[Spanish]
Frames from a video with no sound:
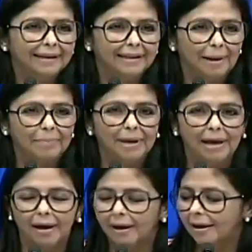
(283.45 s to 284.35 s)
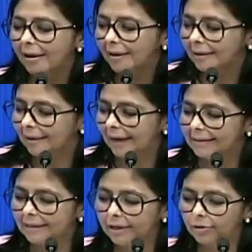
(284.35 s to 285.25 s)
que también
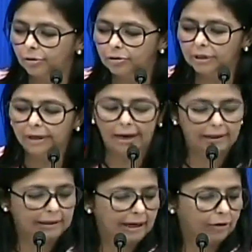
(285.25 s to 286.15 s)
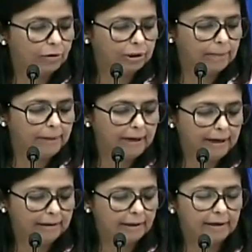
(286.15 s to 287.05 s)
ha sido consignada ante la Corte
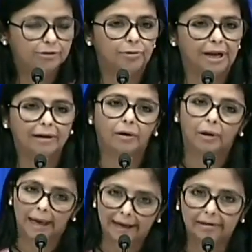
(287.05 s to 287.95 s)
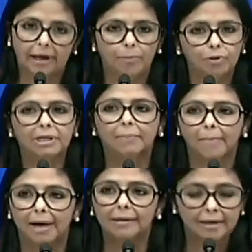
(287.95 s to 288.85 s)
Penal Internacional. Esta y muchas
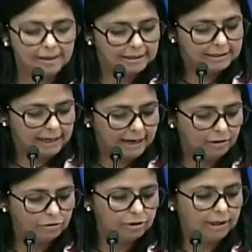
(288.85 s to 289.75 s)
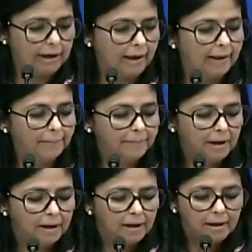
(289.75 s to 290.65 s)
más serán consignadas.
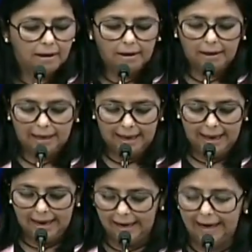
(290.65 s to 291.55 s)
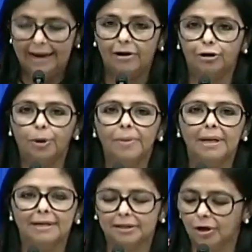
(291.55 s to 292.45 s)
En enero del
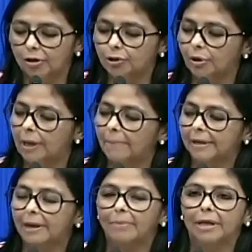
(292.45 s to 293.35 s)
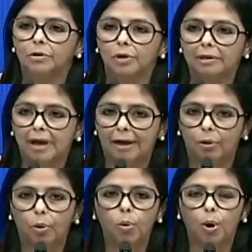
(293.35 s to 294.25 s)
2018, el Departamento de
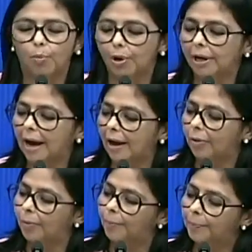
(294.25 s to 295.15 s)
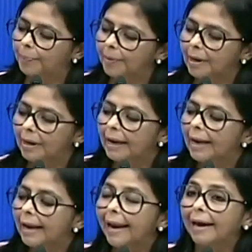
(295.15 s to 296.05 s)
Estado, en un comunicado,
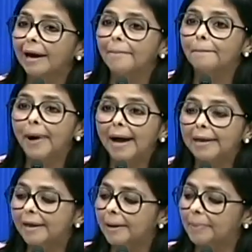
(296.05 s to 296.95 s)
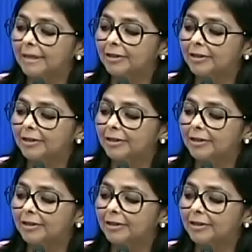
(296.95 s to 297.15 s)
la campaña de